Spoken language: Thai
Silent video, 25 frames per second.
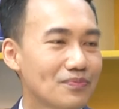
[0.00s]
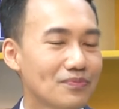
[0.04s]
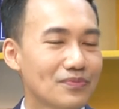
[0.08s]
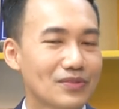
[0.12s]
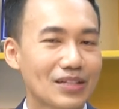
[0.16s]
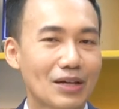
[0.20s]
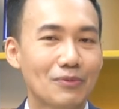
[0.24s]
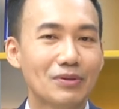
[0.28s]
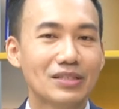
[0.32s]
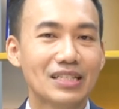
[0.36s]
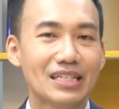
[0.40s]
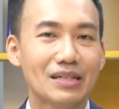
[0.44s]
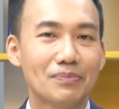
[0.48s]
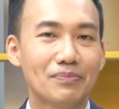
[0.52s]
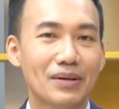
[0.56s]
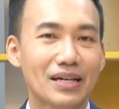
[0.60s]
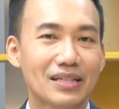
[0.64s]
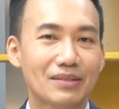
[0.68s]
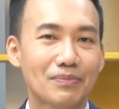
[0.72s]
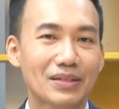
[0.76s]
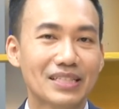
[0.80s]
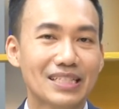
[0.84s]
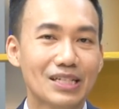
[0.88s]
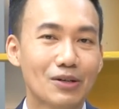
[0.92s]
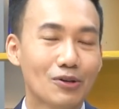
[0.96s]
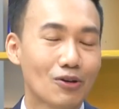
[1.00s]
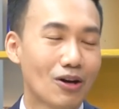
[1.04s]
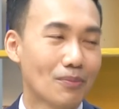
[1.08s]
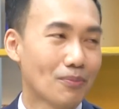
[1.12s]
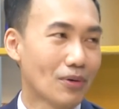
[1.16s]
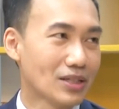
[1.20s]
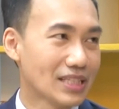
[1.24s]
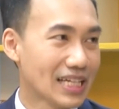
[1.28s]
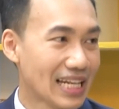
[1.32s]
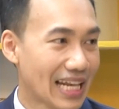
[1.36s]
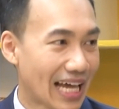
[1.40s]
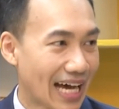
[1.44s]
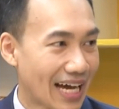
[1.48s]
ช้วิธีไปไปเที่ยวก่อนผ่อน
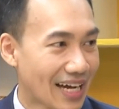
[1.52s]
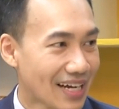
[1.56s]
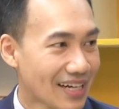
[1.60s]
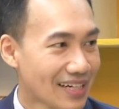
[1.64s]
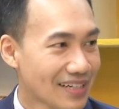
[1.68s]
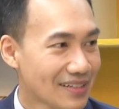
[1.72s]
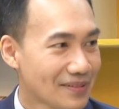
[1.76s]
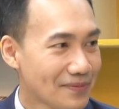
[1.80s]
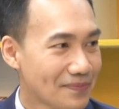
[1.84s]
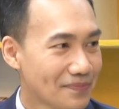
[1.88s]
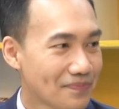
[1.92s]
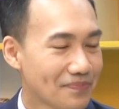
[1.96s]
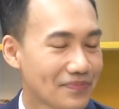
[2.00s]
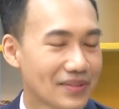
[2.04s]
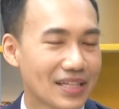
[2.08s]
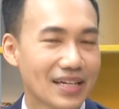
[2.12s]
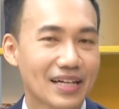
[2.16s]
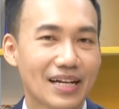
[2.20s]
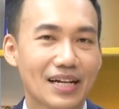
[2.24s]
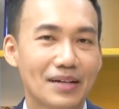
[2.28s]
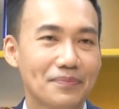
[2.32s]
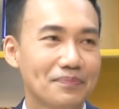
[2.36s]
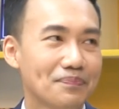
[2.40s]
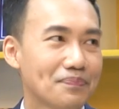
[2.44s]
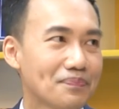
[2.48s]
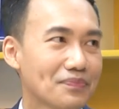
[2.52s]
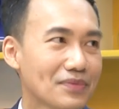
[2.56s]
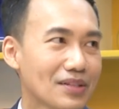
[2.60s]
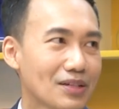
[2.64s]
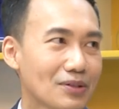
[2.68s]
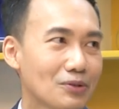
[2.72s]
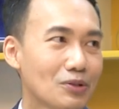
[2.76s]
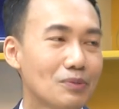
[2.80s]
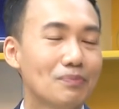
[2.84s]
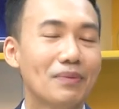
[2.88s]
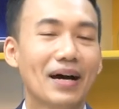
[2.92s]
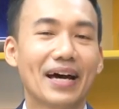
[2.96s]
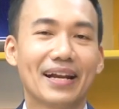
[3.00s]
ทีหลังรุ่นบัตรค่ะ
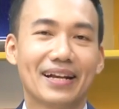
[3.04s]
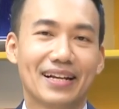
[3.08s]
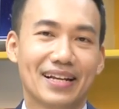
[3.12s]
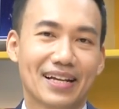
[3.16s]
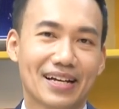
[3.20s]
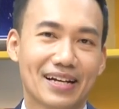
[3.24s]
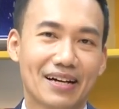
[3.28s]
รุ่นบัตรนะค